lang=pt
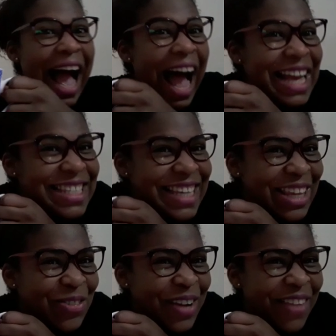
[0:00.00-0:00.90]

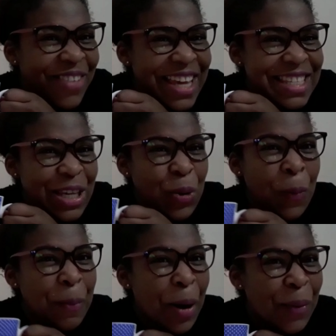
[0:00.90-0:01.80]
Aceita um cafezinho
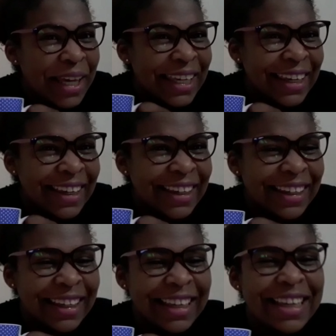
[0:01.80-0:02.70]
com pão aí?
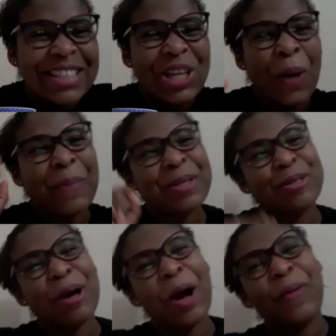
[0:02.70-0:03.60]
Tchau,
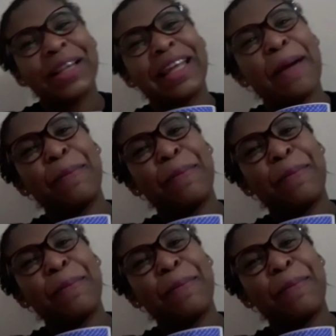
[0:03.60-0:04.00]
pessoal. Até a